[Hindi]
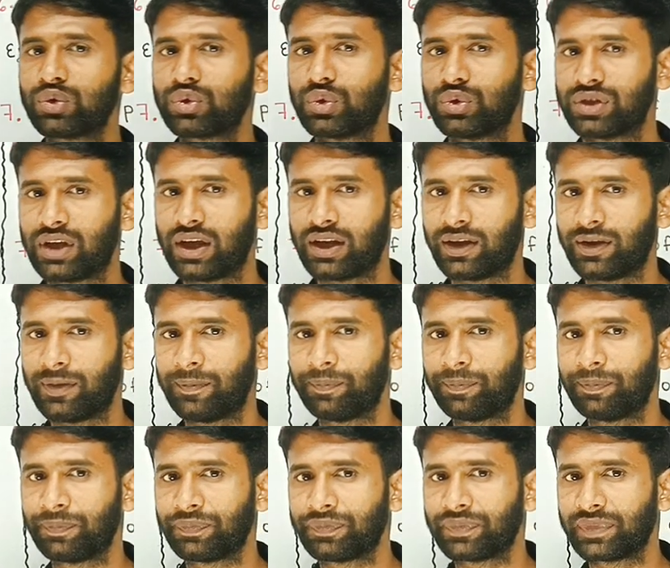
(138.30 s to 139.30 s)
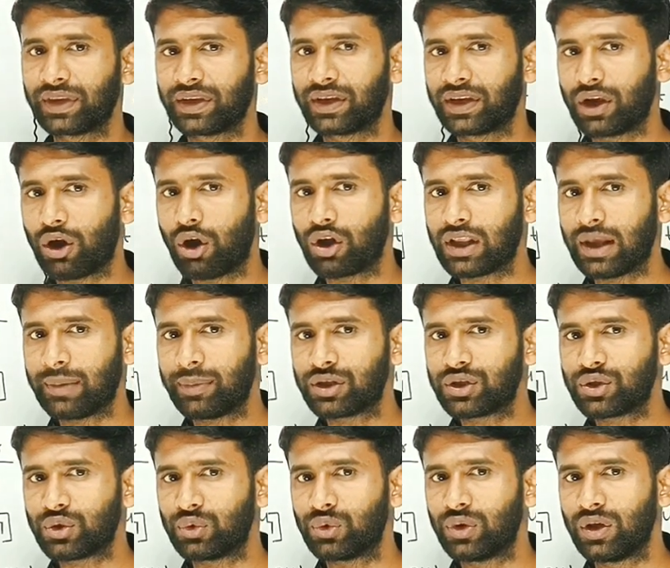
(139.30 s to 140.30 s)
हो जाना क्या होता है
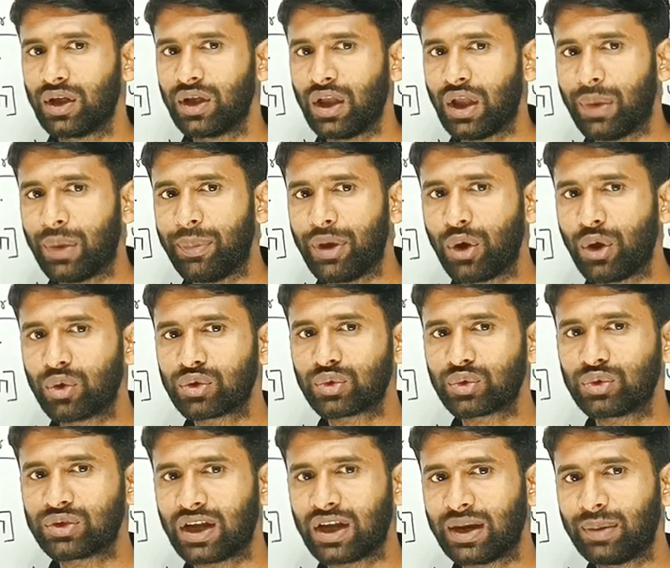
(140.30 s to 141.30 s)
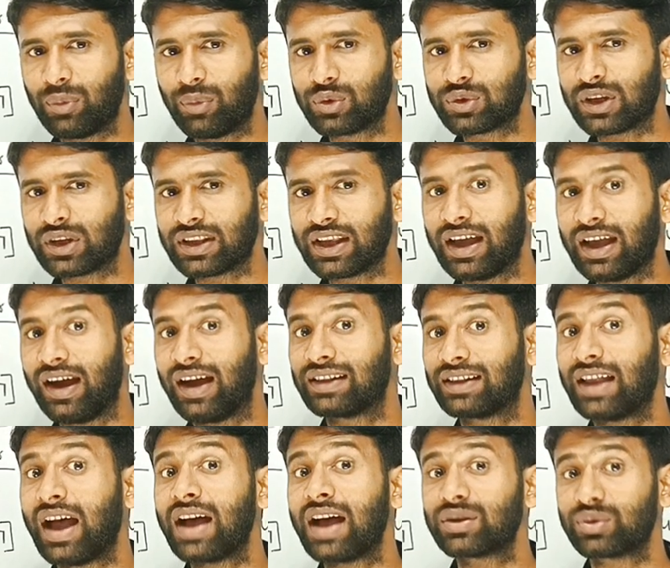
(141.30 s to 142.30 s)
बच्चों बेहोश हो जाना बोल सकते हैं
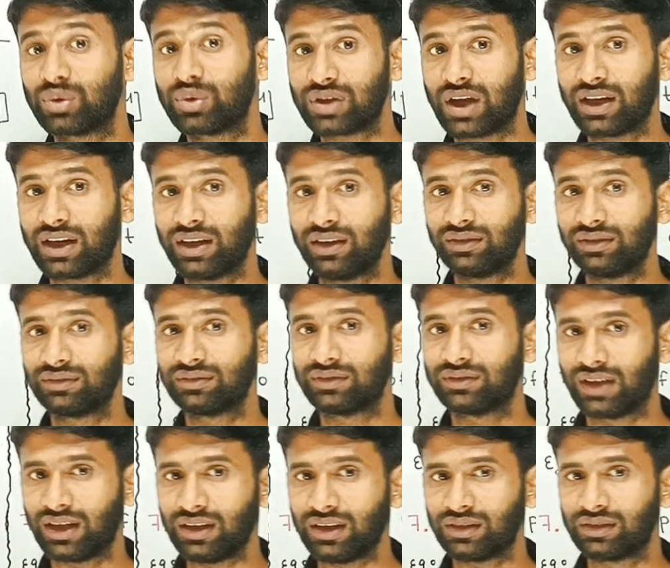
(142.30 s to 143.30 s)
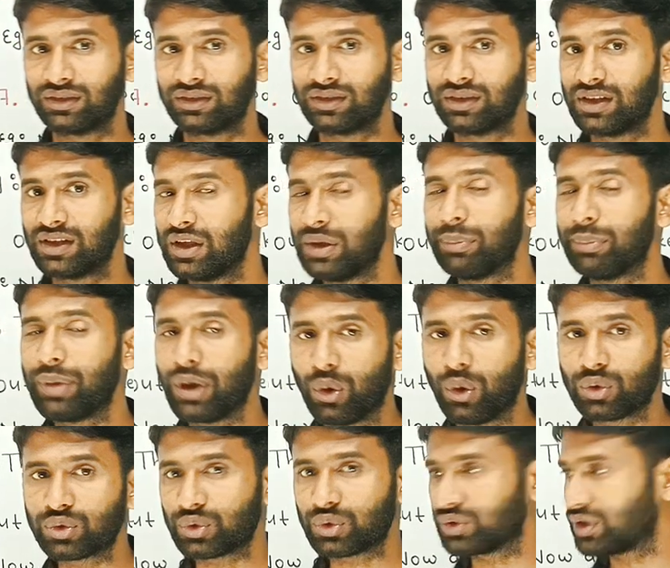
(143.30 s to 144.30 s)
हताश हो जाना है ना
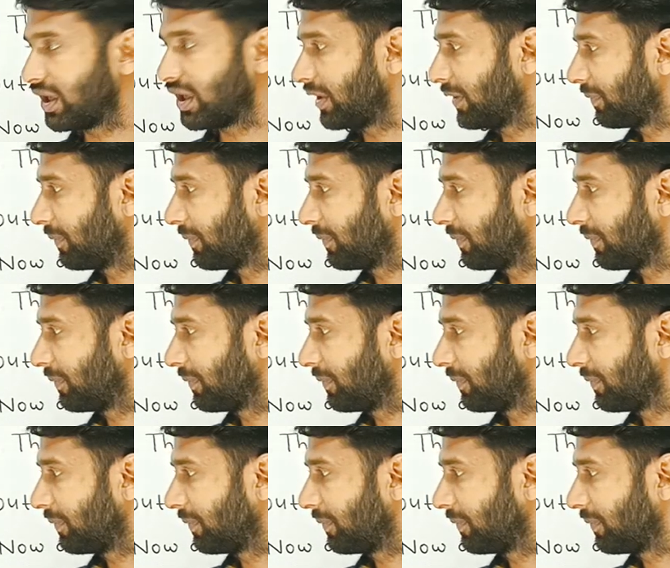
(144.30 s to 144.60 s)
बेहोश हो जाना